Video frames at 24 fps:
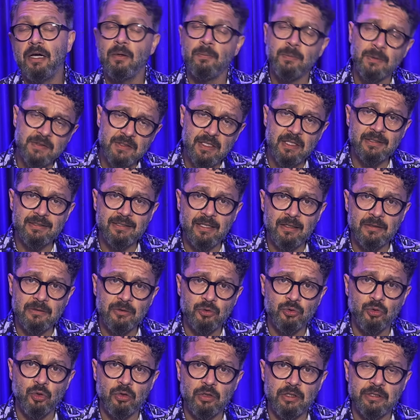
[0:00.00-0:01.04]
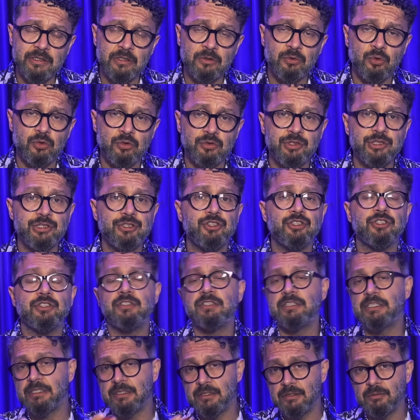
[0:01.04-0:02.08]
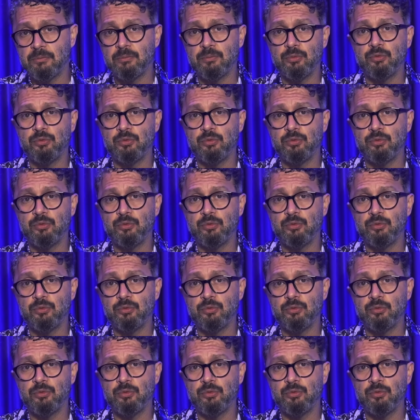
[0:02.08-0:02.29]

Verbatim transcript: Ama zaten sonradan ortaya çıktı ki